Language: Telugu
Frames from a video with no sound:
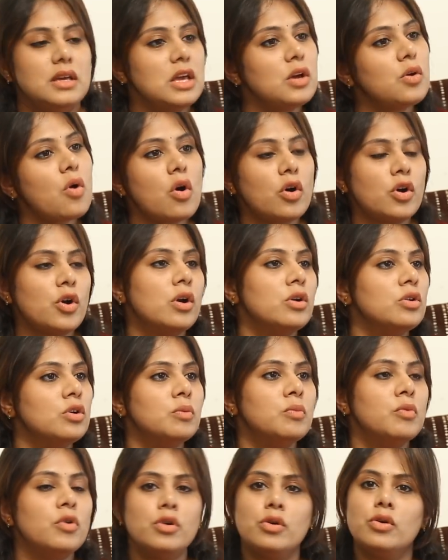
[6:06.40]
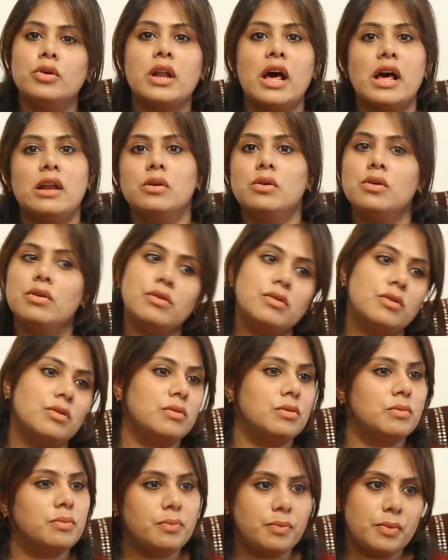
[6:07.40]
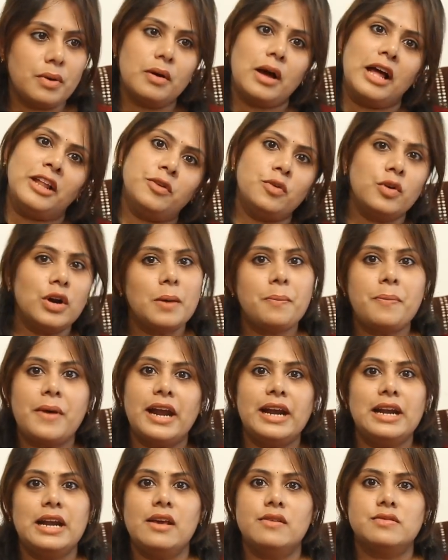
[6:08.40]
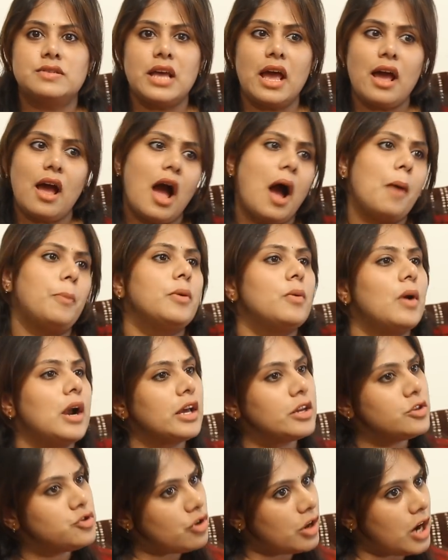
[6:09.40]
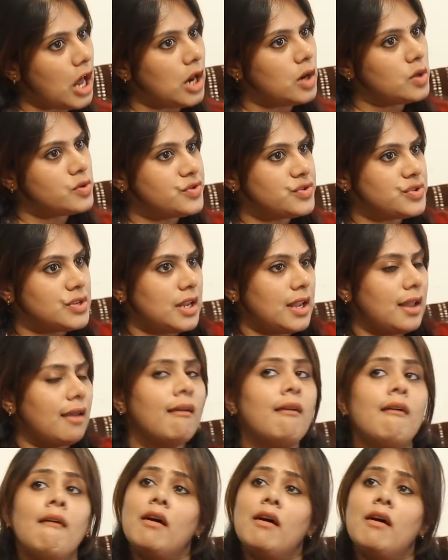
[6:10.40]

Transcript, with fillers: ఇంకొక రెండు మూడు నాలుగు అవి కూడా పెయిడ్ లీవ్సే అప్పుడు వాళ్ళకి జ్వరాలు వస్తాయి